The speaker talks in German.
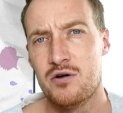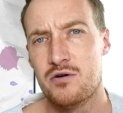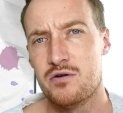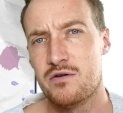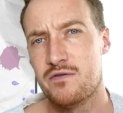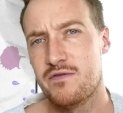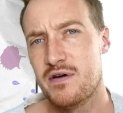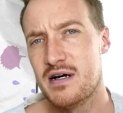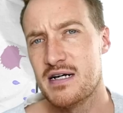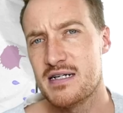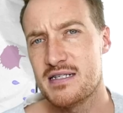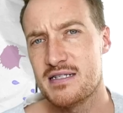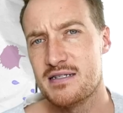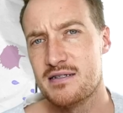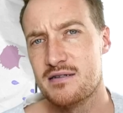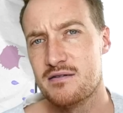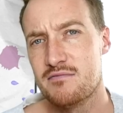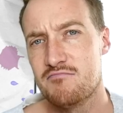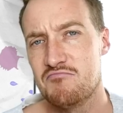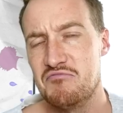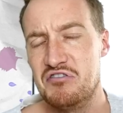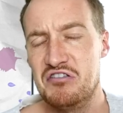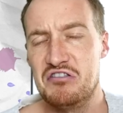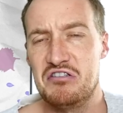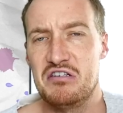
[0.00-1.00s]
Und
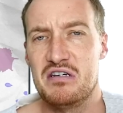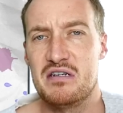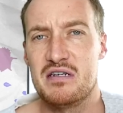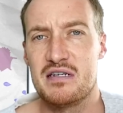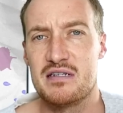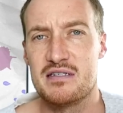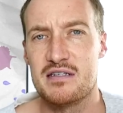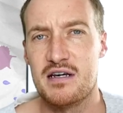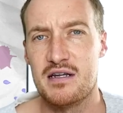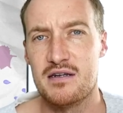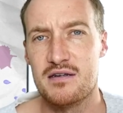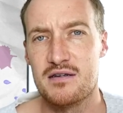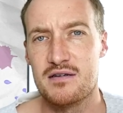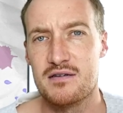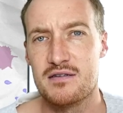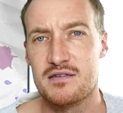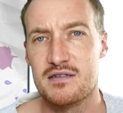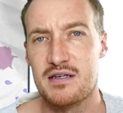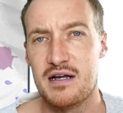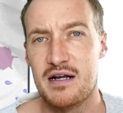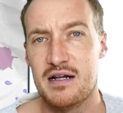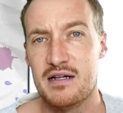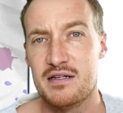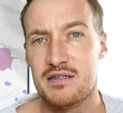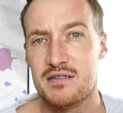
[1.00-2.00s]
Warzen ist ja nichts
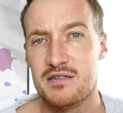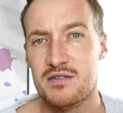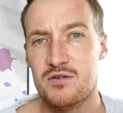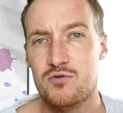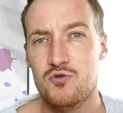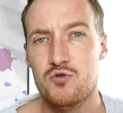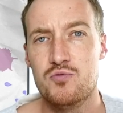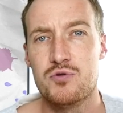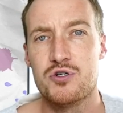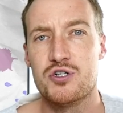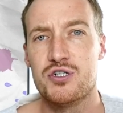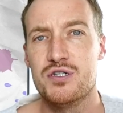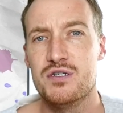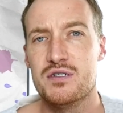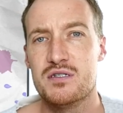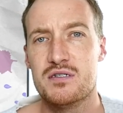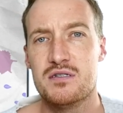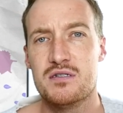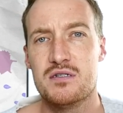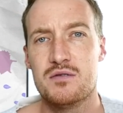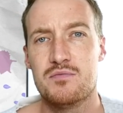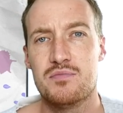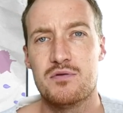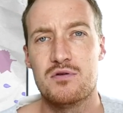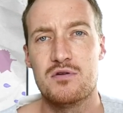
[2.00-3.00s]
anderes als eine
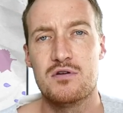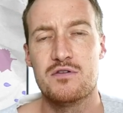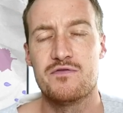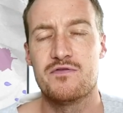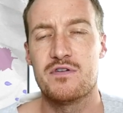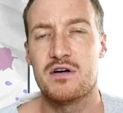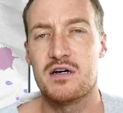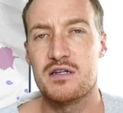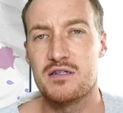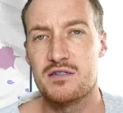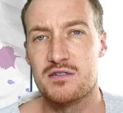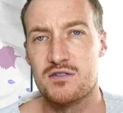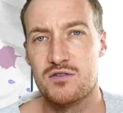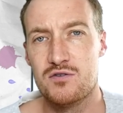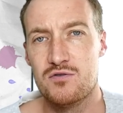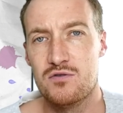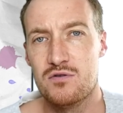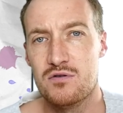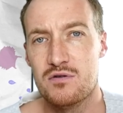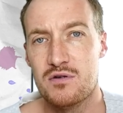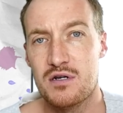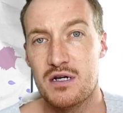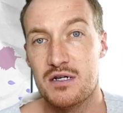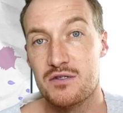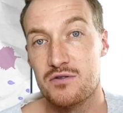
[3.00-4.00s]
überschießende
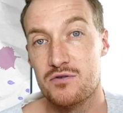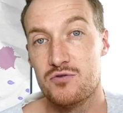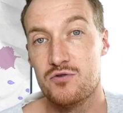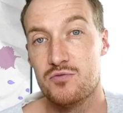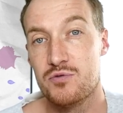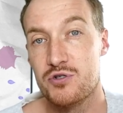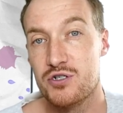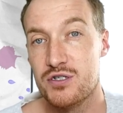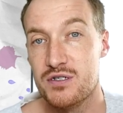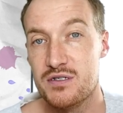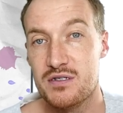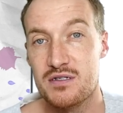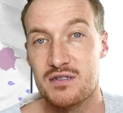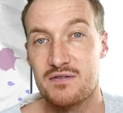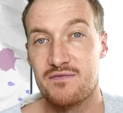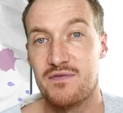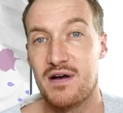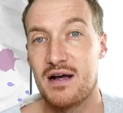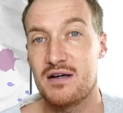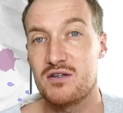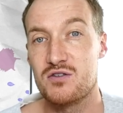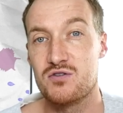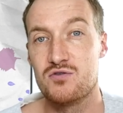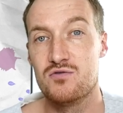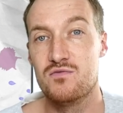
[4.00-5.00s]
Proliferation, also ein überschießendes
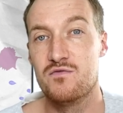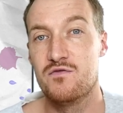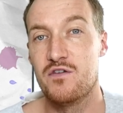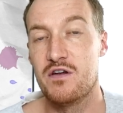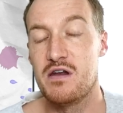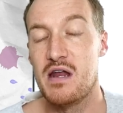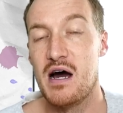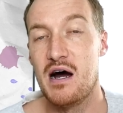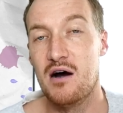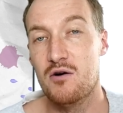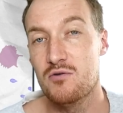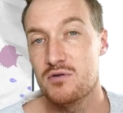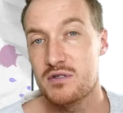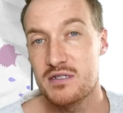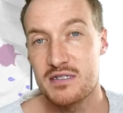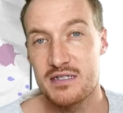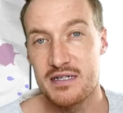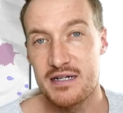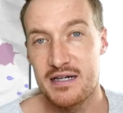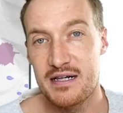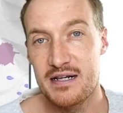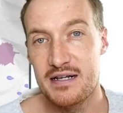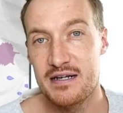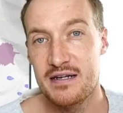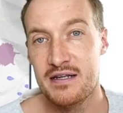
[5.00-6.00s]
Wachstum von
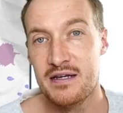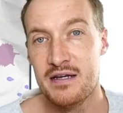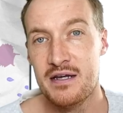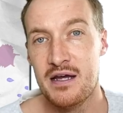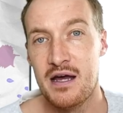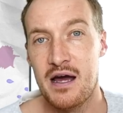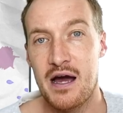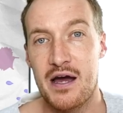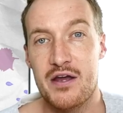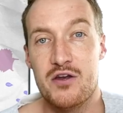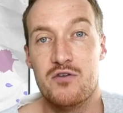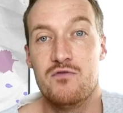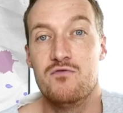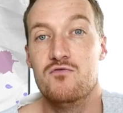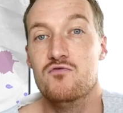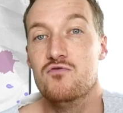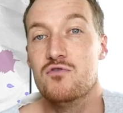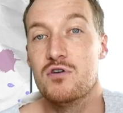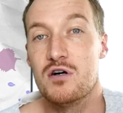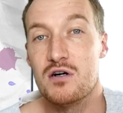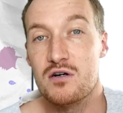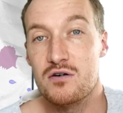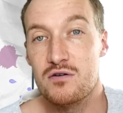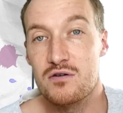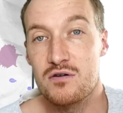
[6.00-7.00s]
Hautzellen, eine
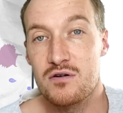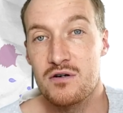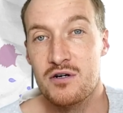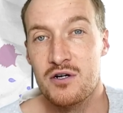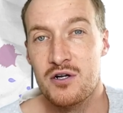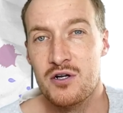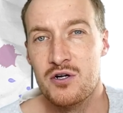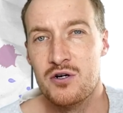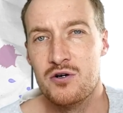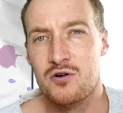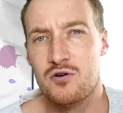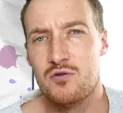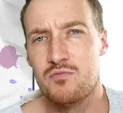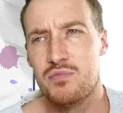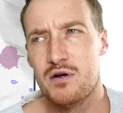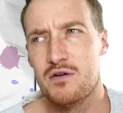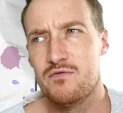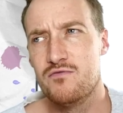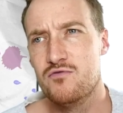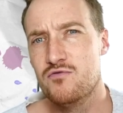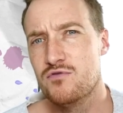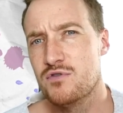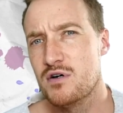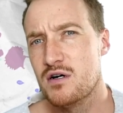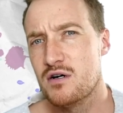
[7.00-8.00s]
Wucherung. Und
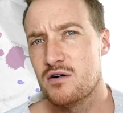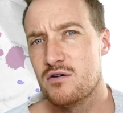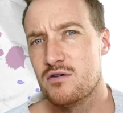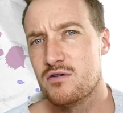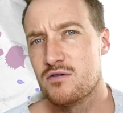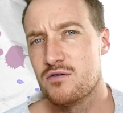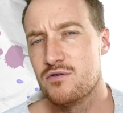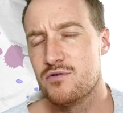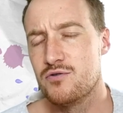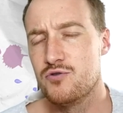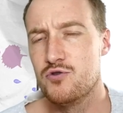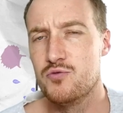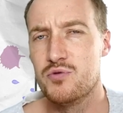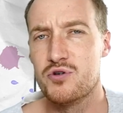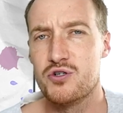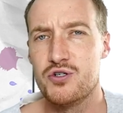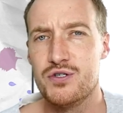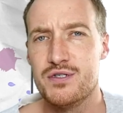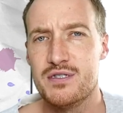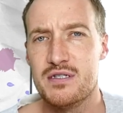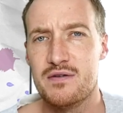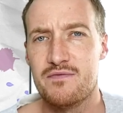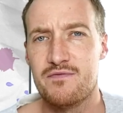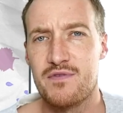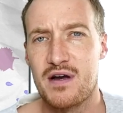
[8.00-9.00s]
bei Wucherung und
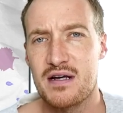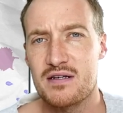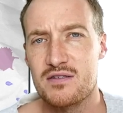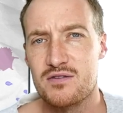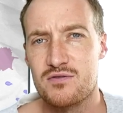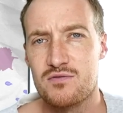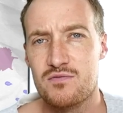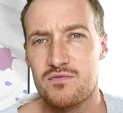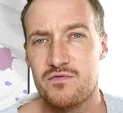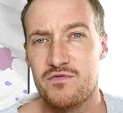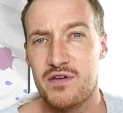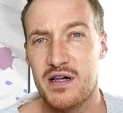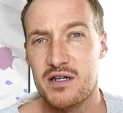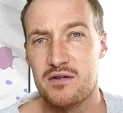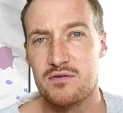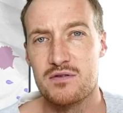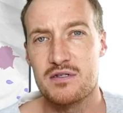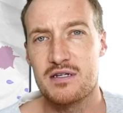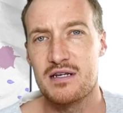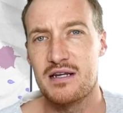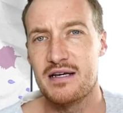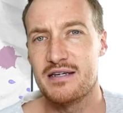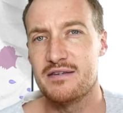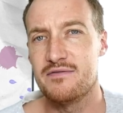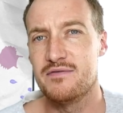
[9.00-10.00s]
überschießendem Wachstum fällt
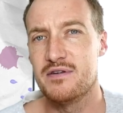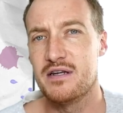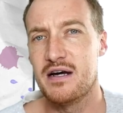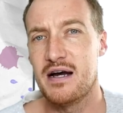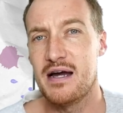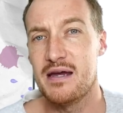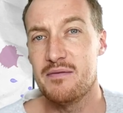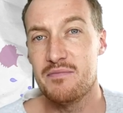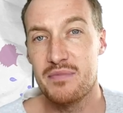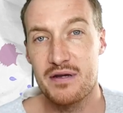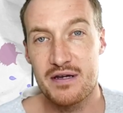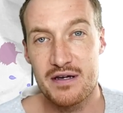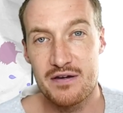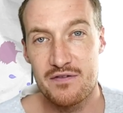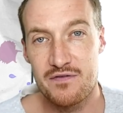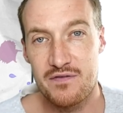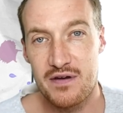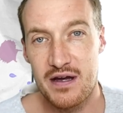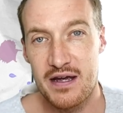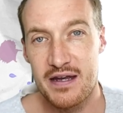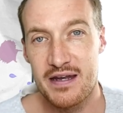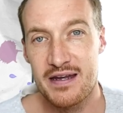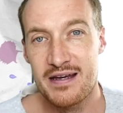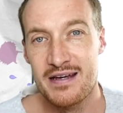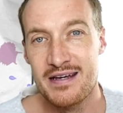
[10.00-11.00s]
uns gleich wieder ein Begriff
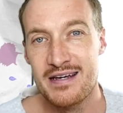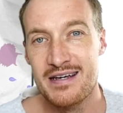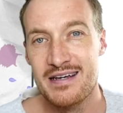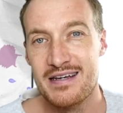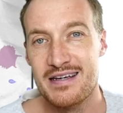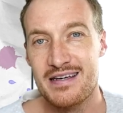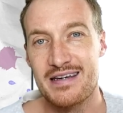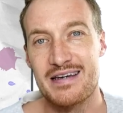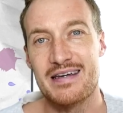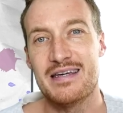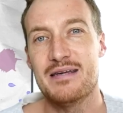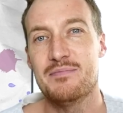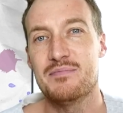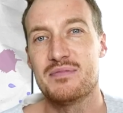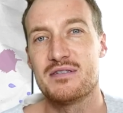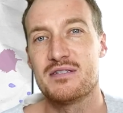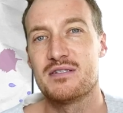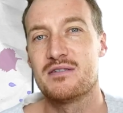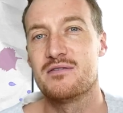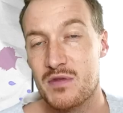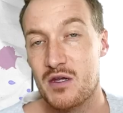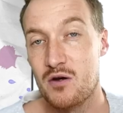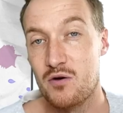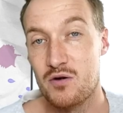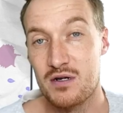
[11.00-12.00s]
ein,
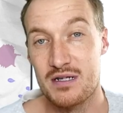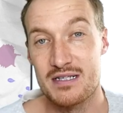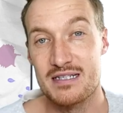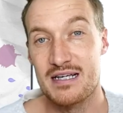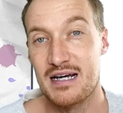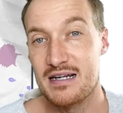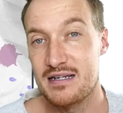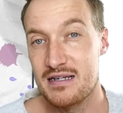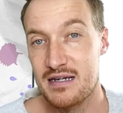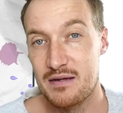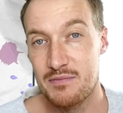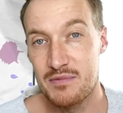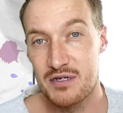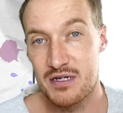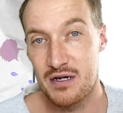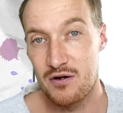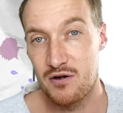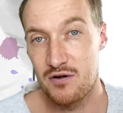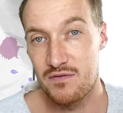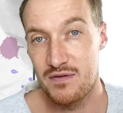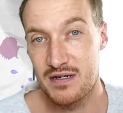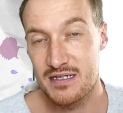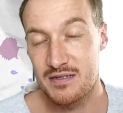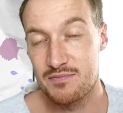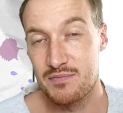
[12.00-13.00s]
Krebs. Und es hat nämlich
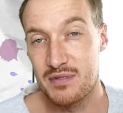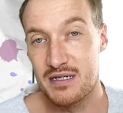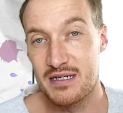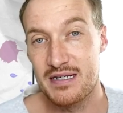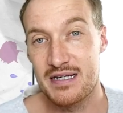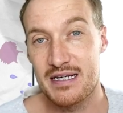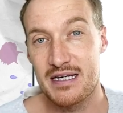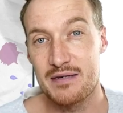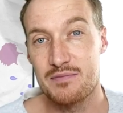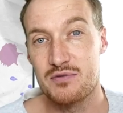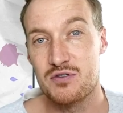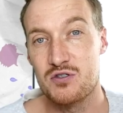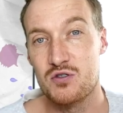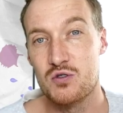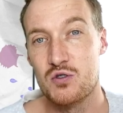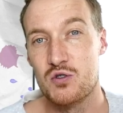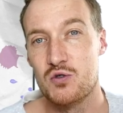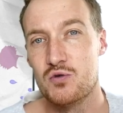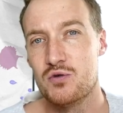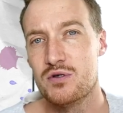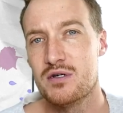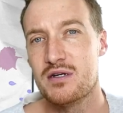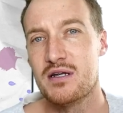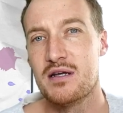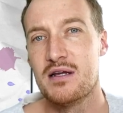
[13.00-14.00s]
auch was mit Krebs zu
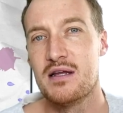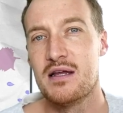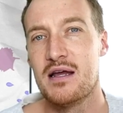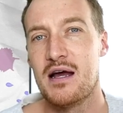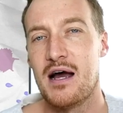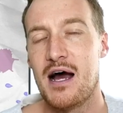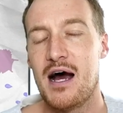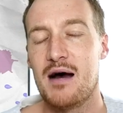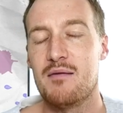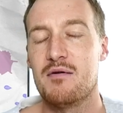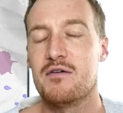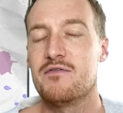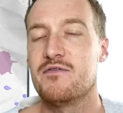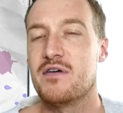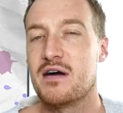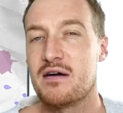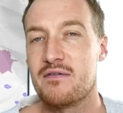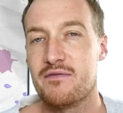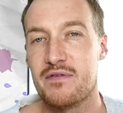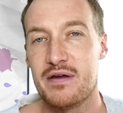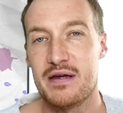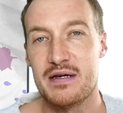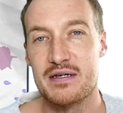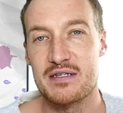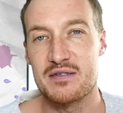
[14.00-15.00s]
tun. Aber
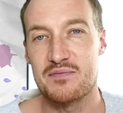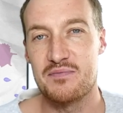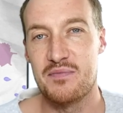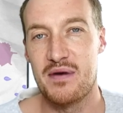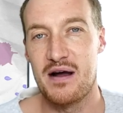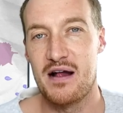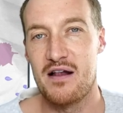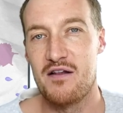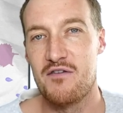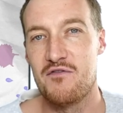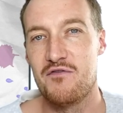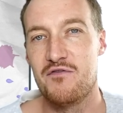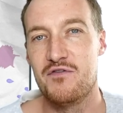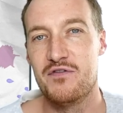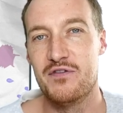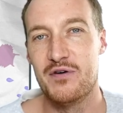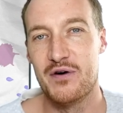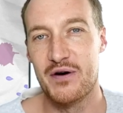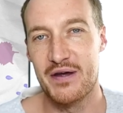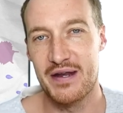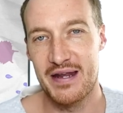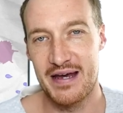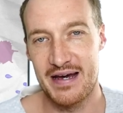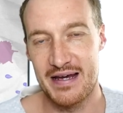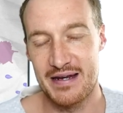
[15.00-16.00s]
fangen wir erstmal
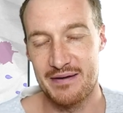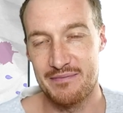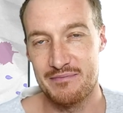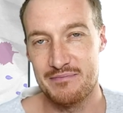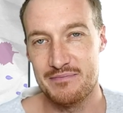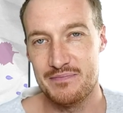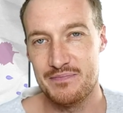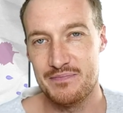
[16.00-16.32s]
vorne an.